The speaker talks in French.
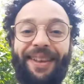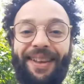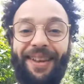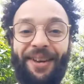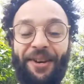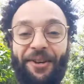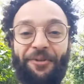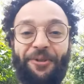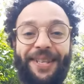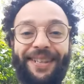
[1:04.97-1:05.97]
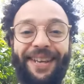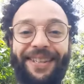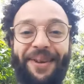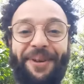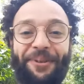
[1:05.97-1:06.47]
et euh, je vous dis à très
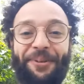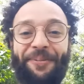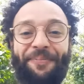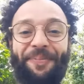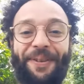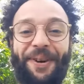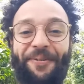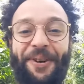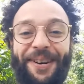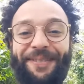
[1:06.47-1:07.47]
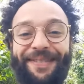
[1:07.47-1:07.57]
très bientôt. Au revoir